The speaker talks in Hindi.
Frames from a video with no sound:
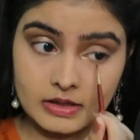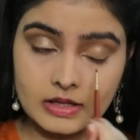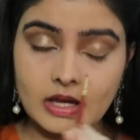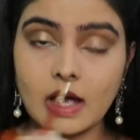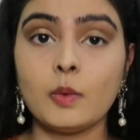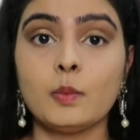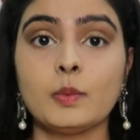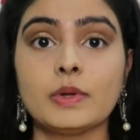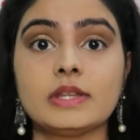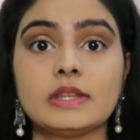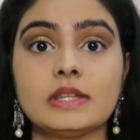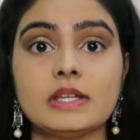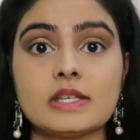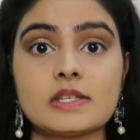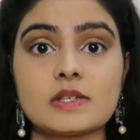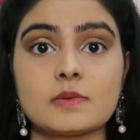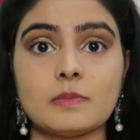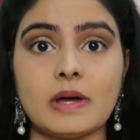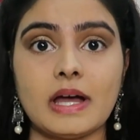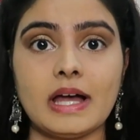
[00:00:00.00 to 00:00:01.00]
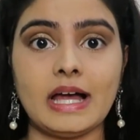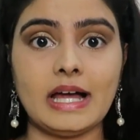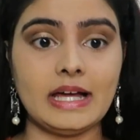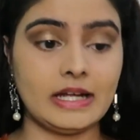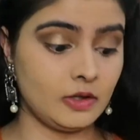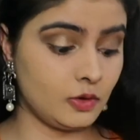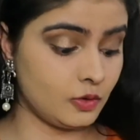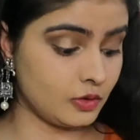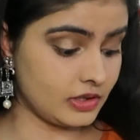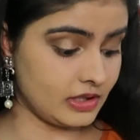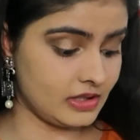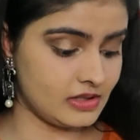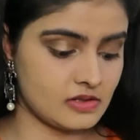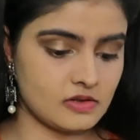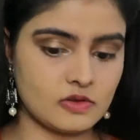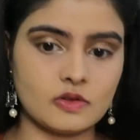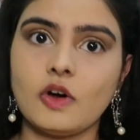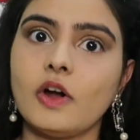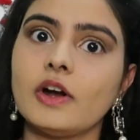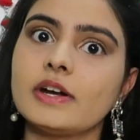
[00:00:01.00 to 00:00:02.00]
या विद दिस माई आई लुक
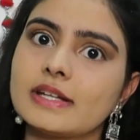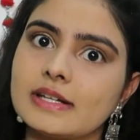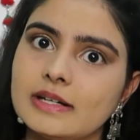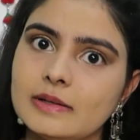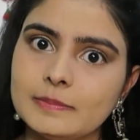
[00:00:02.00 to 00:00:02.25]
इज़ नॉट